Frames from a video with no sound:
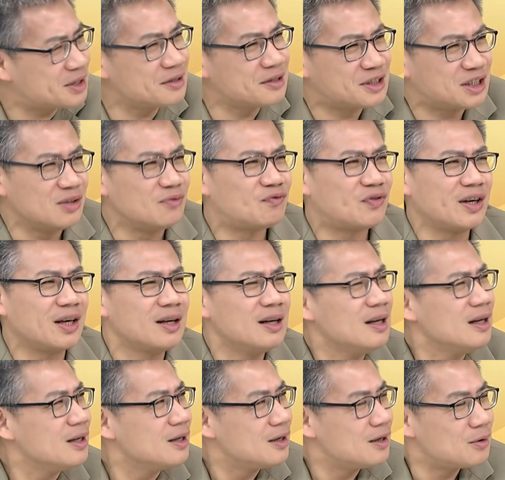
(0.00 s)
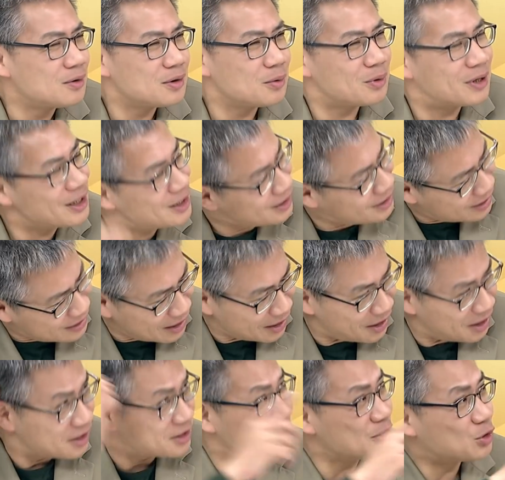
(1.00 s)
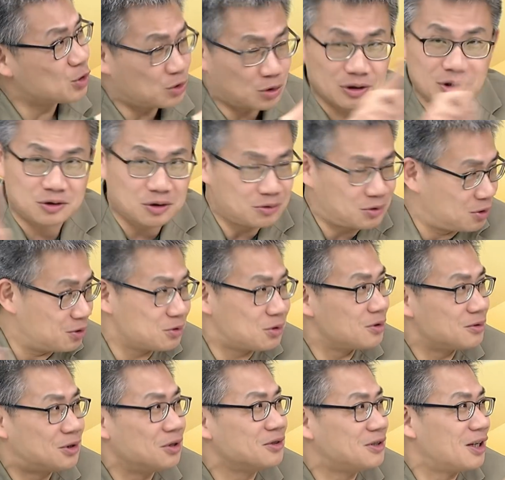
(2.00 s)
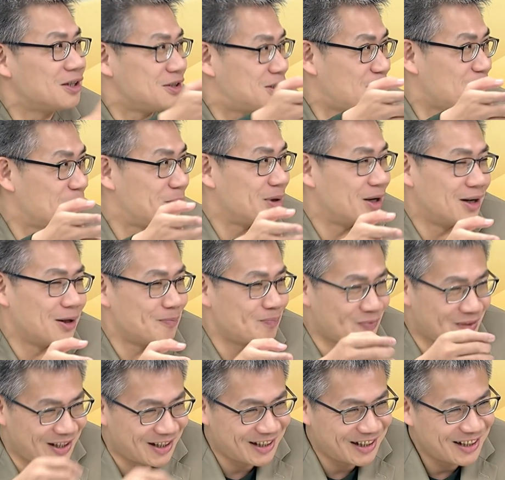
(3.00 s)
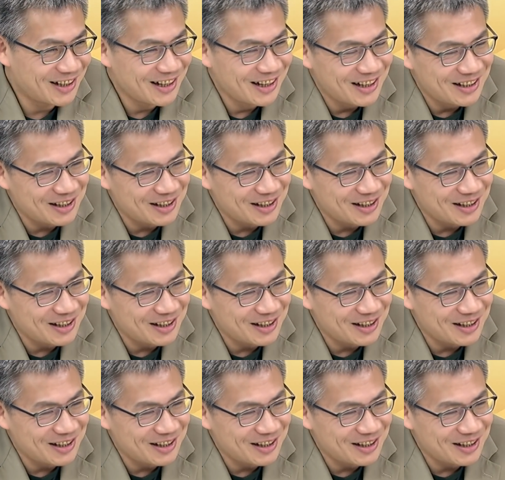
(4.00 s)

世今非，我可以再再念一次，就觉得就就就就叫叫别人。”